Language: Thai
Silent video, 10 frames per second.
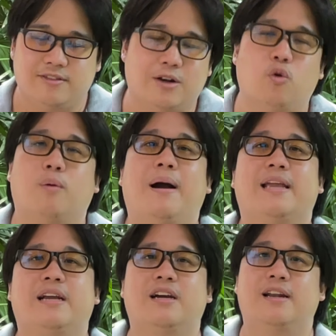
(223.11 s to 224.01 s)
สะดวกมา
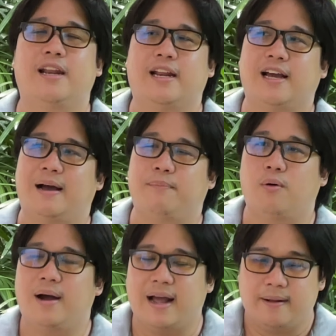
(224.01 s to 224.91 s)
กยิ่งขึ้นนั่นเองนะครับ เพ
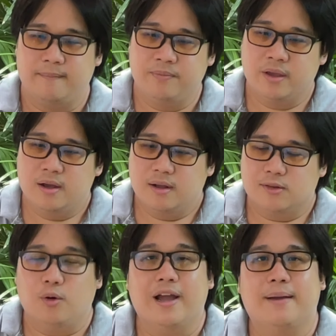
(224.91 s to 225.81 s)
ราะว่า
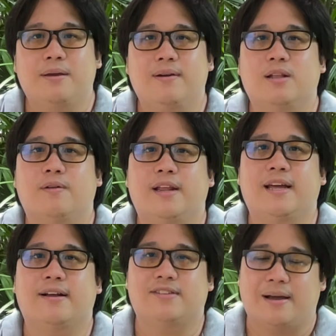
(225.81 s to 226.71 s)
ตัว AI POE ตัวนี้
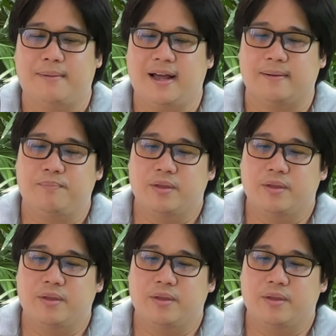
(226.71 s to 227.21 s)
เนี่ยสามารถ